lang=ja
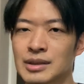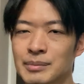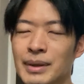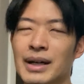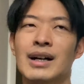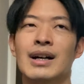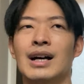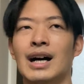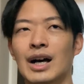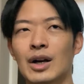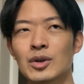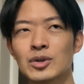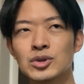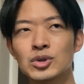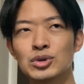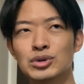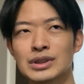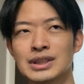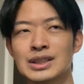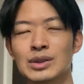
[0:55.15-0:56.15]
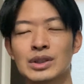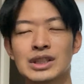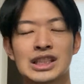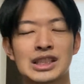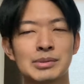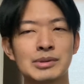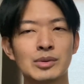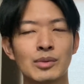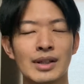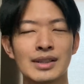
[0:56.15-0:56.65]
まあ、あの状態では
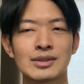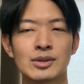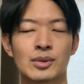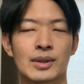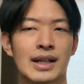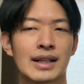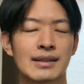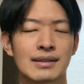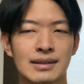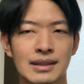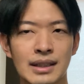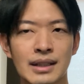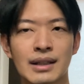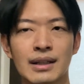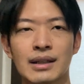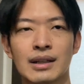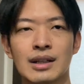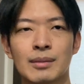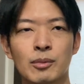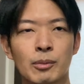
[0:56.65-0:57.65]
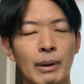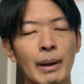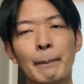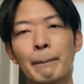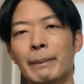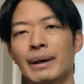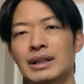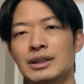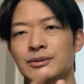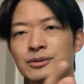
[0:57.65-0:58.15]
自分わざと買って、
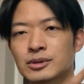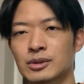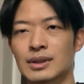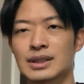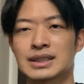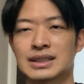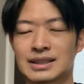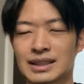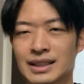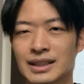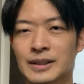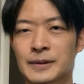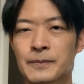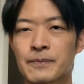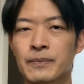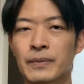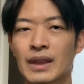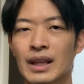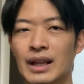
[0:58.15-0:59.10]
パンパンに太らせて、